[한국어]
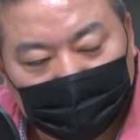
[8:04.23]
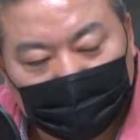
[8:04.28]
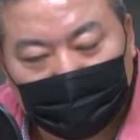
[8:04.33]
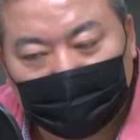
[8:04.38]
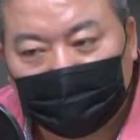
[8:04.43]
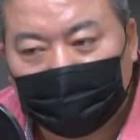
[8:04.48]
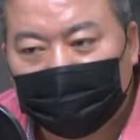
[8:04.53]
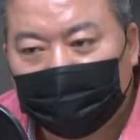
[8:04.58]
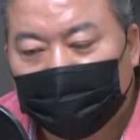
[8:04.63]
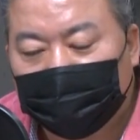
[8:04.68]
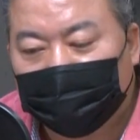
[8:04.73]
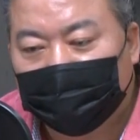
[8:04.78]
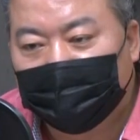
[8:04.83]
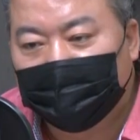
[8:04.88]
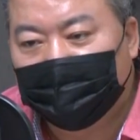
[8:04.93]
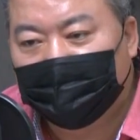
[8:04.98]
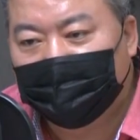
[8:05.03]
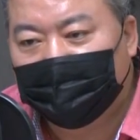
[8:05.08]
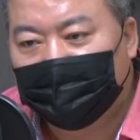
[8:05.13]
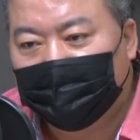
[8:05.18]
그랬더니
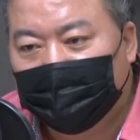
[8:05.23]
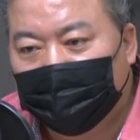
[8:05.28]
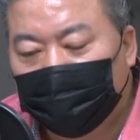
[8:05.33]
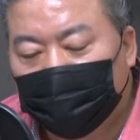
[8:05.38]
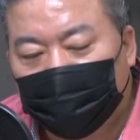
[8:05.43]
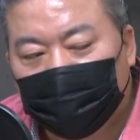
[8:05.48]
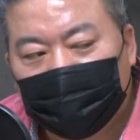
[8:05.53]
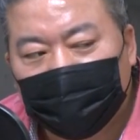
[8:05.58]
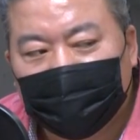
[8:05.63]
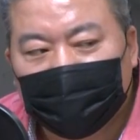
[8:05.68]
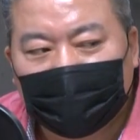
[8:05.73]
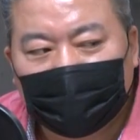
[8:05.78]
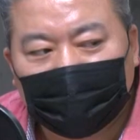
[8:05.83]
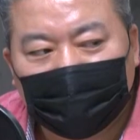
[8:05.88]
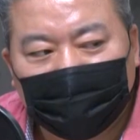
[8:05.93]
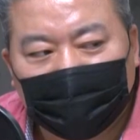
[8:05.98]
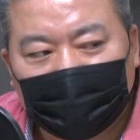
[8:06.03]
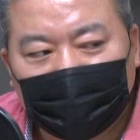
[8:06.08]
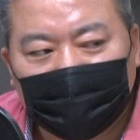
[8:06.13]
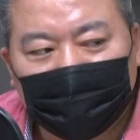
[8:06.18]

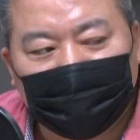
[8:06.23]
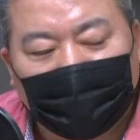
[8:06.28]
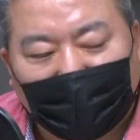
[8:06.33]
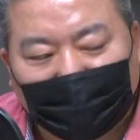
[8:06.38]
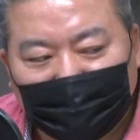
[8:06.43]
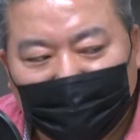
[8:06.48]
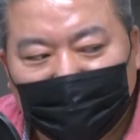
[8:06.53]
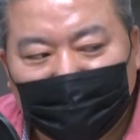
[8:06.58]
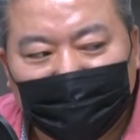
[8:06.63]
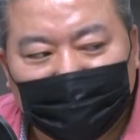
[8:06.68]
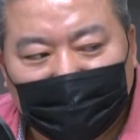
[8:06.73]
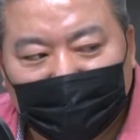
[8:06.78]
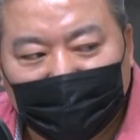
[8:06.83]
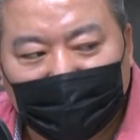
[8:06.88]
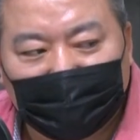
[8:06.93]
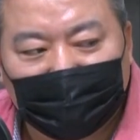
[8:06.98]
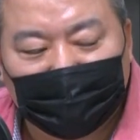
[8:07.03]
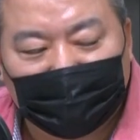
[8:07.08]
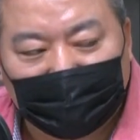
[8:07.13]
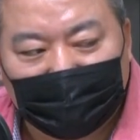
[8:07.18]
우리나라만큼 방역
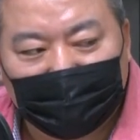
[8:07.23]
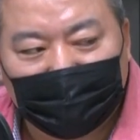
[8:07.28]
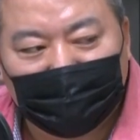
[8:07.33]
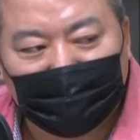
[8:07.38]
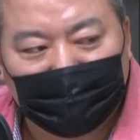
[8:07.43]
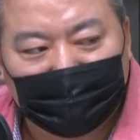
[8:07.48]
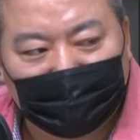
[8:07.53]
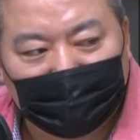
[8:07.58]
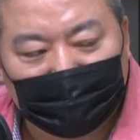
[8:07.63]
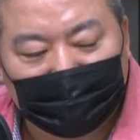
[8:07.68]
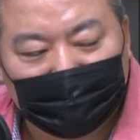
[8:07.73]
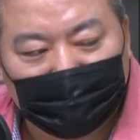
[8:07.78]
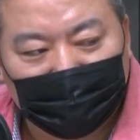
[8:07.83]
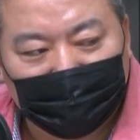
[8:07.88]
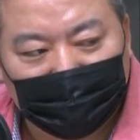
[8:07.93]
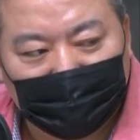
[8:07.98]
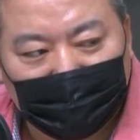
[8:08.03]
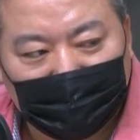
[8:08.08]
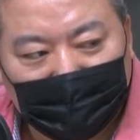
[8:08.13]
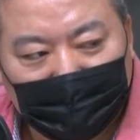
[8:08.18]
체계가 잘 된
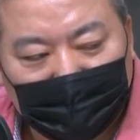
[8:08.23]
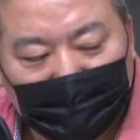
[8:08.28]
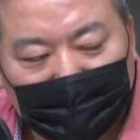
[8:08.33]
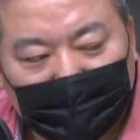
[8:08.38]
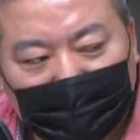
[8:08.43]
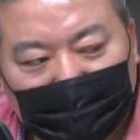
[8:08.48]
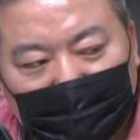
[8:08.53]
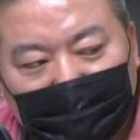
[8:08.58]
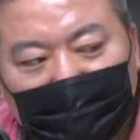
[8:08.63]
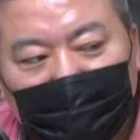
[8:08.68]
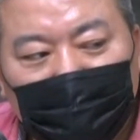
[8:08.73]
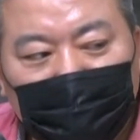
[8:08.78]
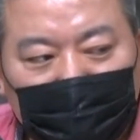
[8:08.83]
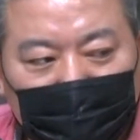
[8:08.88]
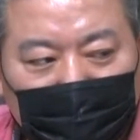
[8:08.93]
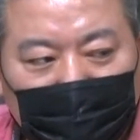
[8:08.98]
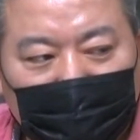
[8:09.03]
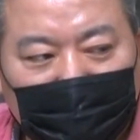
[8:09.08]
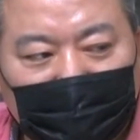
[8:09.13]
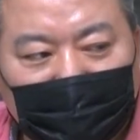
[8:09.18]
곳에서는 그
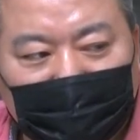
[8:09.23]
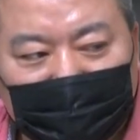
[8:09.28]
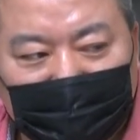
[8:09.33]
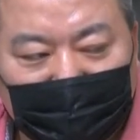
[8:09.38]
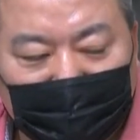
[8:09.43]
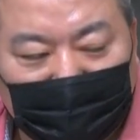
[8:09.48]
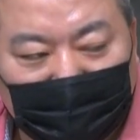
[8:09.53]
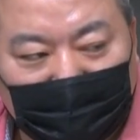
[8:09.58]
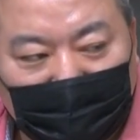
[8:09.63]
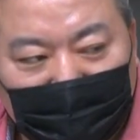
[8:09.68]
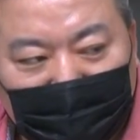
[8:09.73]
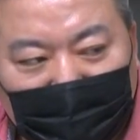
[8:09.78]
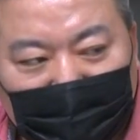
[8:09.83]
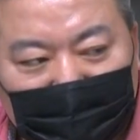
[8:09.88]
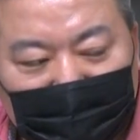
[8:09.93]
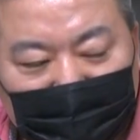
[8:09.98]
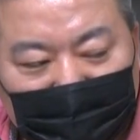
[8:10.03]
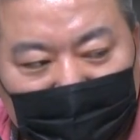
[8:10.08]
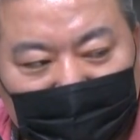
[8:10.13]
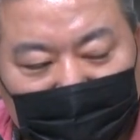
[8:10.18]
유효기간 내에도
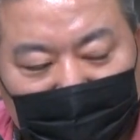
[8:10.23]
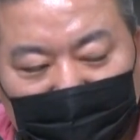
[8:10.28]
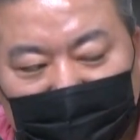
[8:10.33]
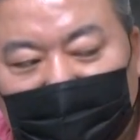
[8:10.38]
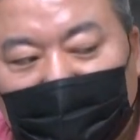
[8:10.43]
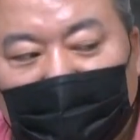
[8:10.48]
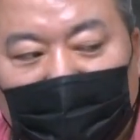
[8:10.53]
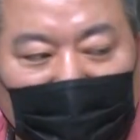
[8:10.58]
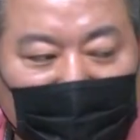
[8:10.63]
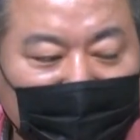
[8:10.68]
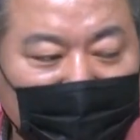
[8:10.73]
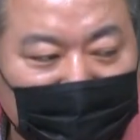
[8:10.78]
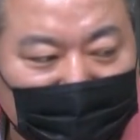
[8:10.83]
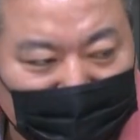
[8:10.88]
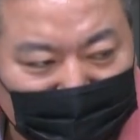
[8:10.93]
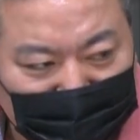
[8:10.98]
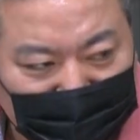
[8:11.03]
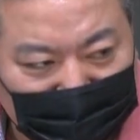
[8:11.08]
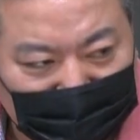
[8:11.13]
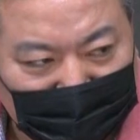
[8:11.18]
얼마든지 처리가 가능하답니다.